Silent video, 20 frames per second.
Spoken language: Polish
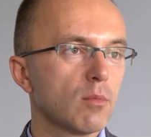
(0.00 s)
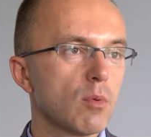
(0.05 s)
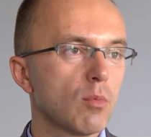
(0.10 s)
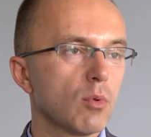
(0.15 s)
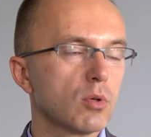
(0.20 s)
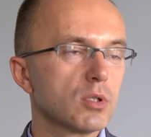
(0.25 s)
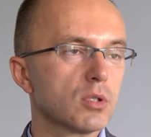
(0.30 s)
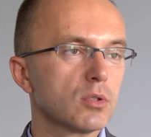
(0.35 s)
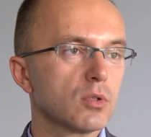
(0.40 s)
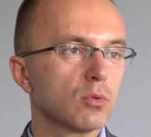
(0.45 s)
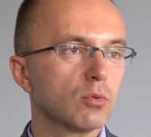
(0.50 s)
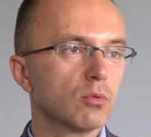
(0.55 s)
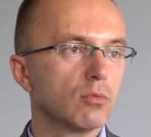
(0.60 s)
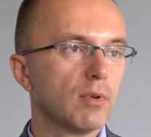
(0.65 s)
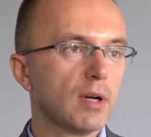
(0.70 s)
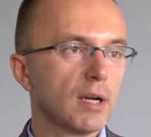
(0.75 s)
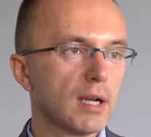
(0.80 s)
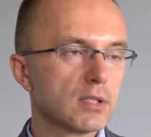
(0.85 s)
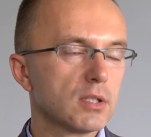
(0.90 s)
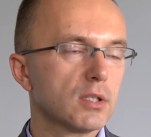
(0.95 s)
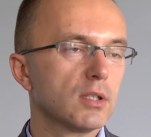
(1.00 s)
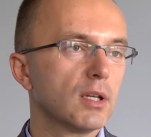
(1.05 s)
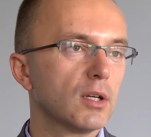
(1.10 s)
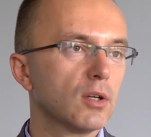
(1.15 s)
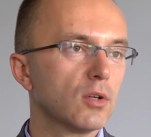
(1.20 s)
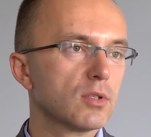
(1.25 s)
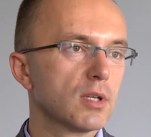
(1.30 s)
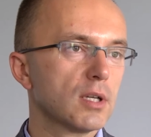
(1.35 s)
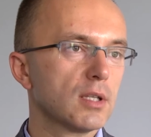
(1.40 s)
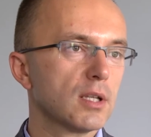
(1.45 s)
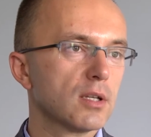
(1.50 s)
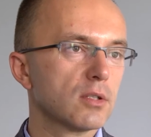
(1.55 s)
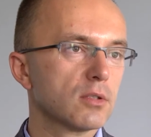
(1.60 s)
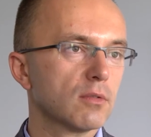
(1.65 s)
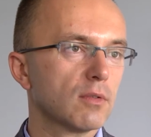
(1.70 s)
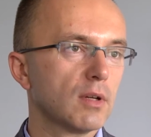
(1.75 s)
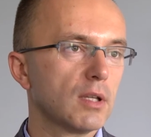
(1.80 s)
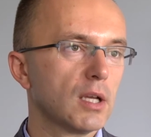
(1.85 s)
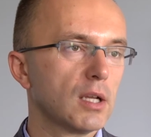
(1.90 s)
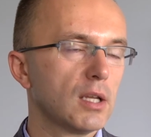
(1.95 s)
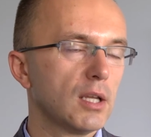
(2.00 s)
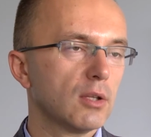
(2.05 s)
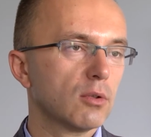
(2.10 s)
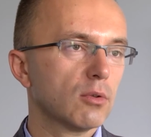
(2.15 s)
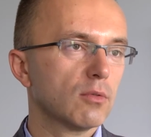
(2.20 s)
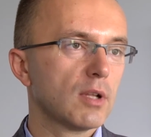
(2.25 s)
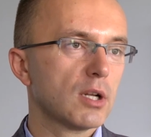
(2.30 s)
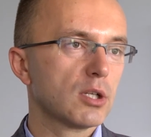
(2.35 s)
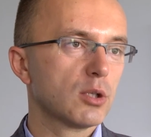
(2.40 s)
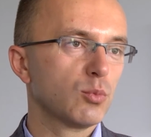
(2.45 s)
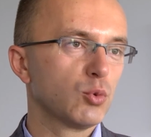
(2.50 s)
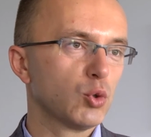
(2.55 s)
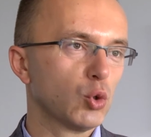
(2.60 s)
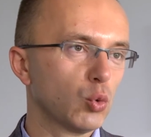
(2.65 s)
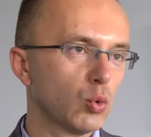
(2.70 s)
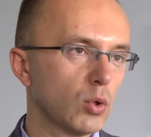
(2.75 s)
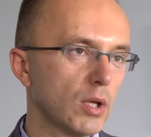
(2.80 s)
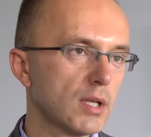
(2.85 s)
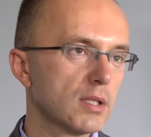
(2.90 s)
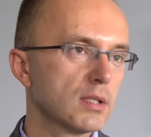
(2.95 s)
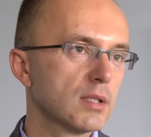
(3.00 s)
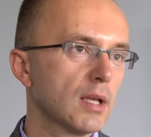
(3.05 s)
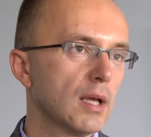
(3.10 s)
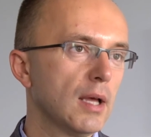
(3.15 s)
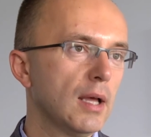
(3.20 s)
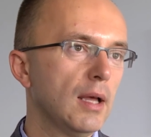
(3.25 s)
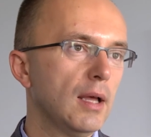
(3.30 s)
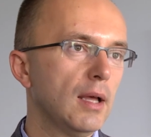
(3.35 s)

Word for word: mimo sezonu wakacyjnego zainteresowanie klientów w dalszym ciągu jest.